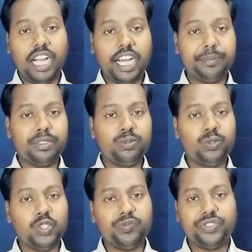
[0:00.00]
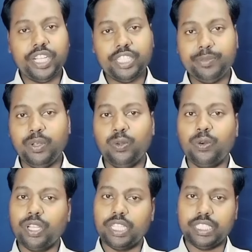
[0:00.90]
आपके स्विच ऑफ सेटिंग में
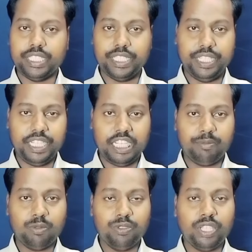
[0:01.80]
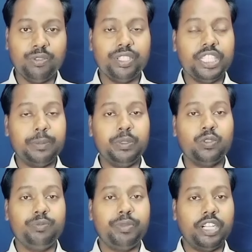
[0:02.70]
लॉक लग जाएगा आप सोच रहे होंगे यहाँ पे
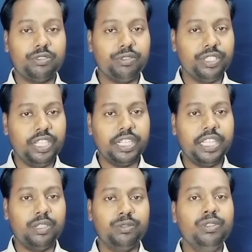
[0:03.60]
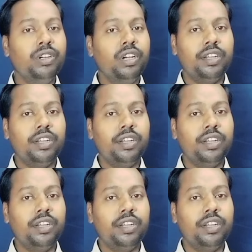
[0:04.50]
कोई पासवर्ड नहीं लगाया हूँ